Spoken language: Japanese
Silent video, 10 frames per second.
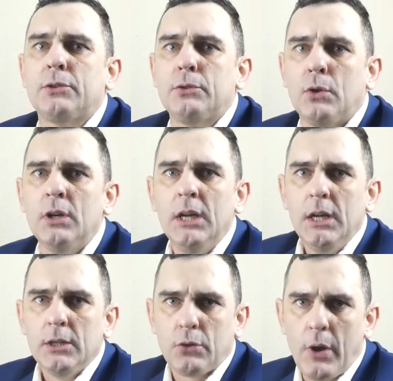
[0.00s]
ると
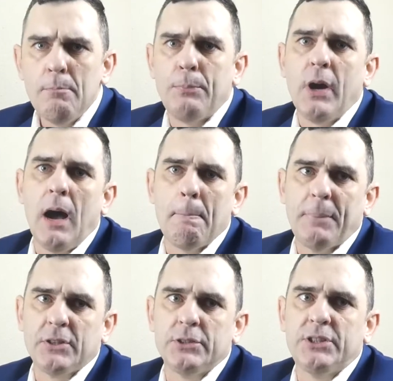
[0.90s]
トランプが反
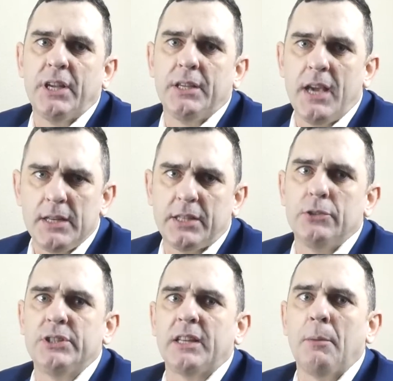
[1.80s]
発して
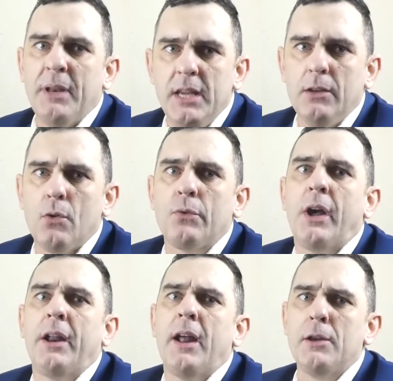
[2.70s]
キャンセルしたために行
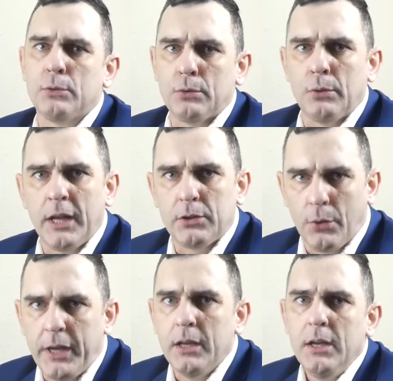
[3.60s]
われないこととなって
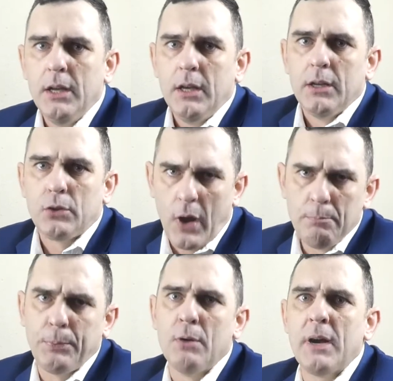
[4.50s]
おり
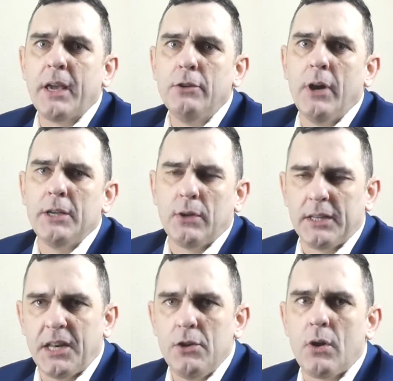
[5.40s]
トランプの負け具合と
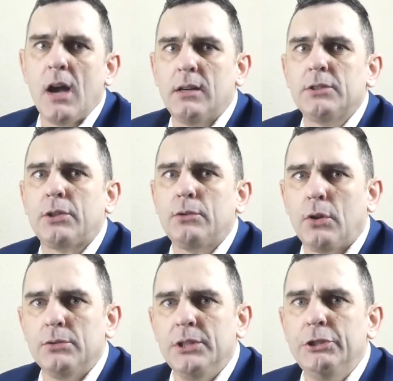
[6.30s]
焦りを勘案する
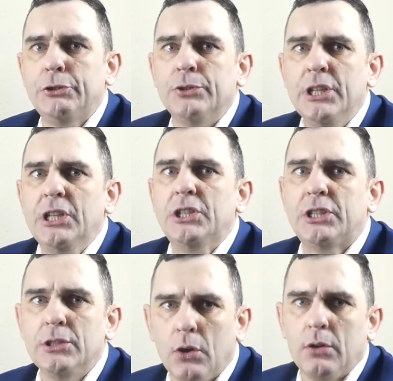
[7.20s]
と22
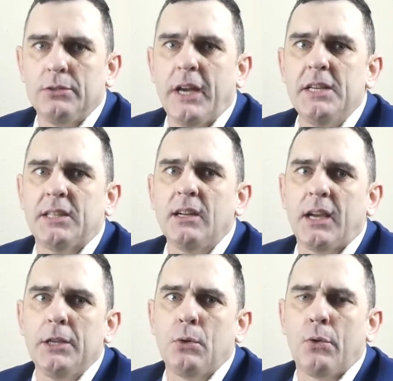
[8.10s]
日の第3
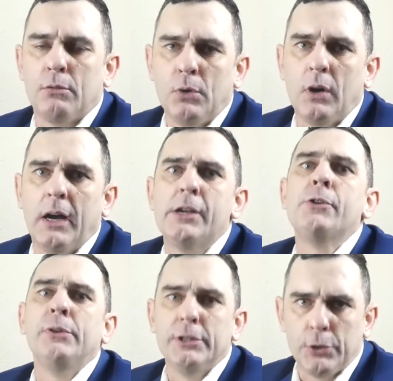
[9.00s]
回討論も危
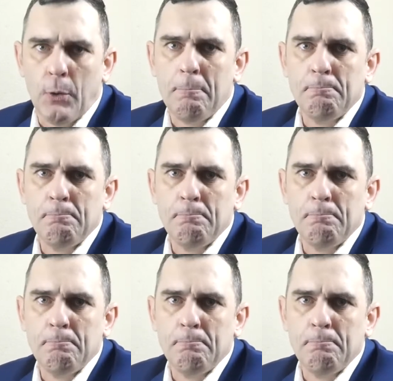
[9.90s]
ういでしょう